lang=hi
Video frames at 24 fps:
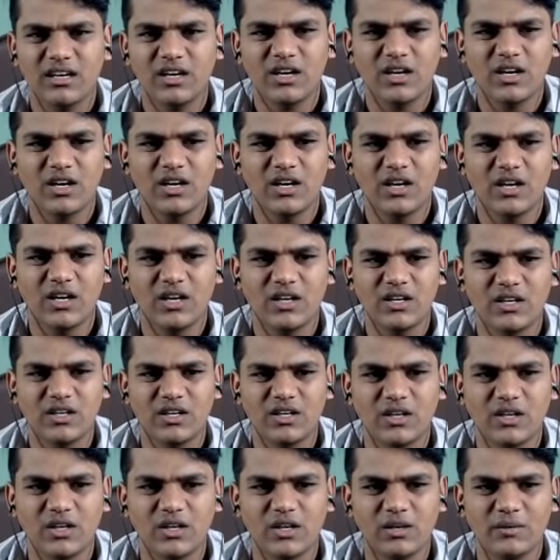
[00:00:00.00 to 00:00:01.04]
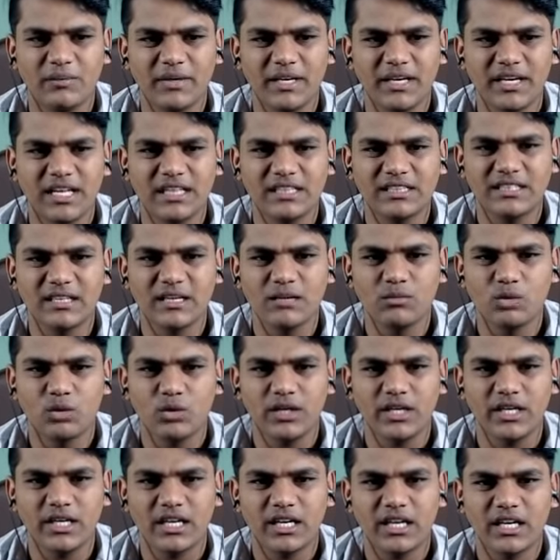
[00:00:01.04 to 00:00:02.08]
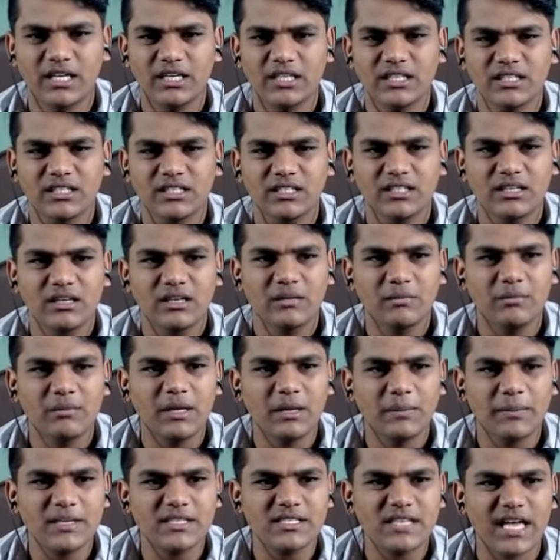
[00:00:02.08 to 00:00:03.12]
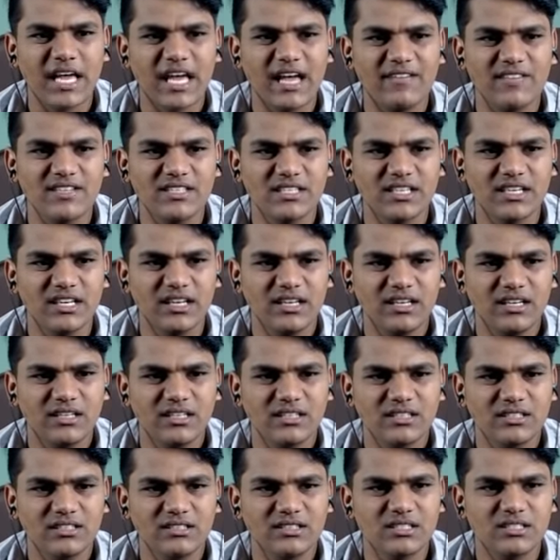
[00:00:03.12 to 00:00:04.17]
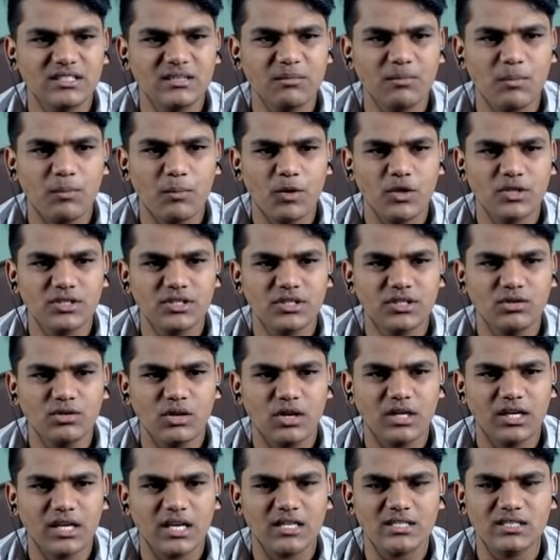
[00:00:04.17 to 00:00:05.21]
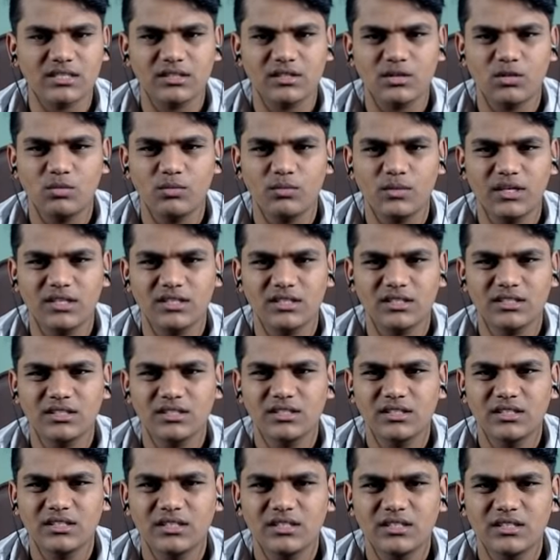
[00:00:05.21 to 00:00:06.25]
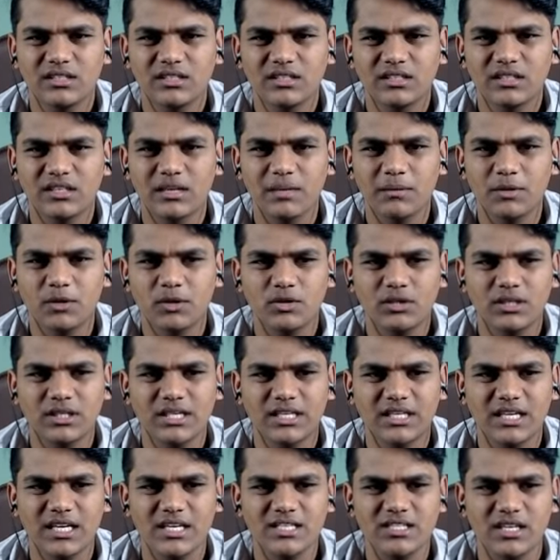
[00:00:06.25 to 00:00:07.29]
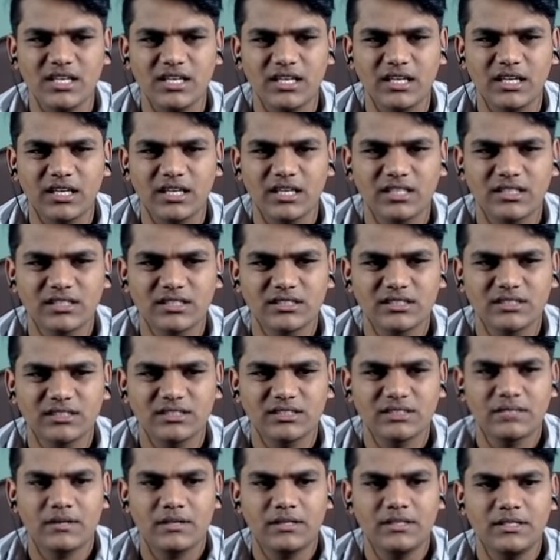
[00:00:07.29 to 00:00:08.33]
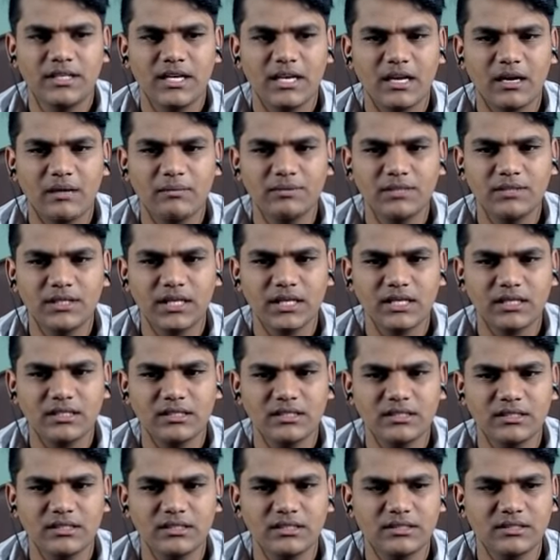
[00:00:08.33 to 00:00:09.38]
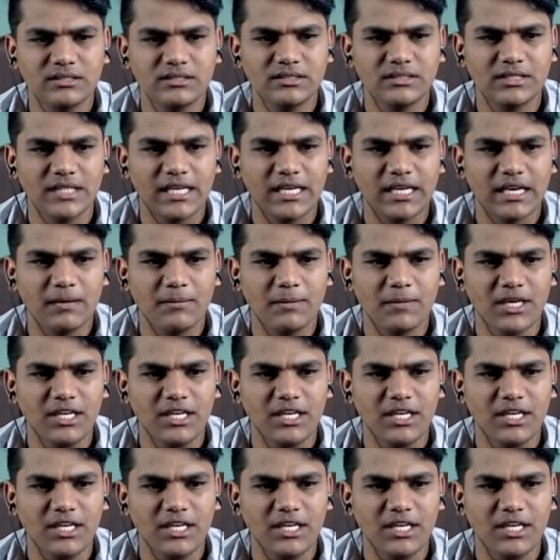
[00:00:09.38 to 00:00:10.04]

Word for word: ओह मेरी हेल्थ कम हो रही है मेरे पास है वैसे जिसे मैं पॉइजन को हटा सकता हूँ बट क्या मेरे को करना चाहिए ये कब तक चलेगा